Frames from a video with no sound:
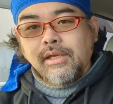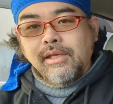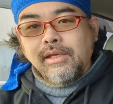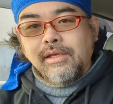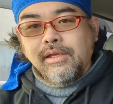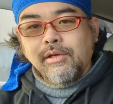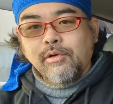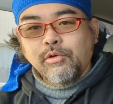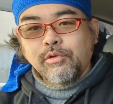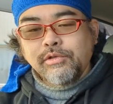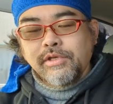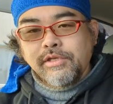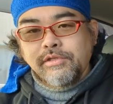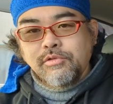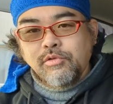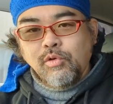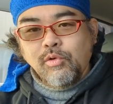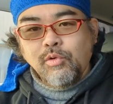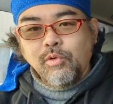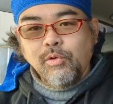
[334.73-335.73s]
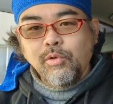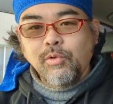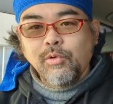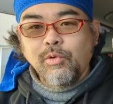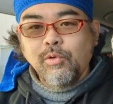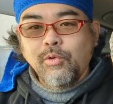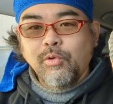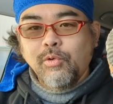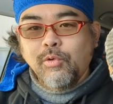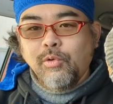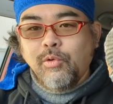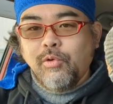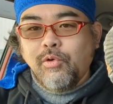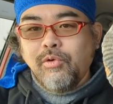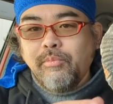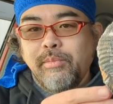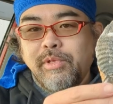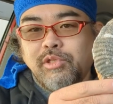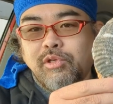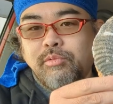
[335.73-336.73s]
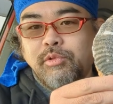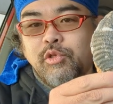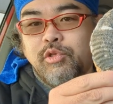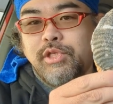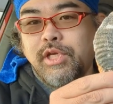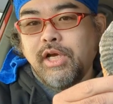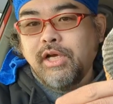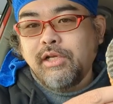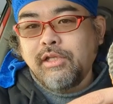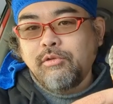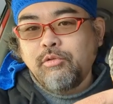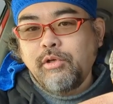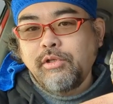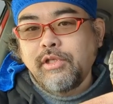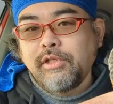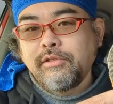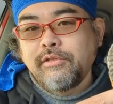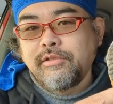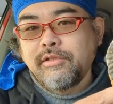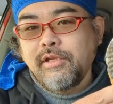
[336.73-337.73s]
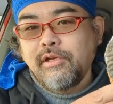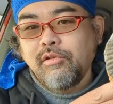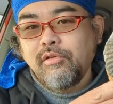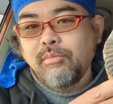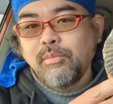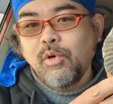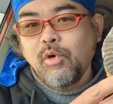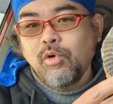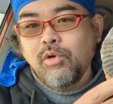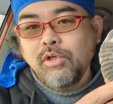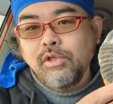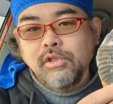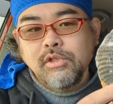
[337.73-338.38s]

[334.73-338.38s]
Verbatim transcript: えー、このサイズのメソブズシアが取れたんですけれども、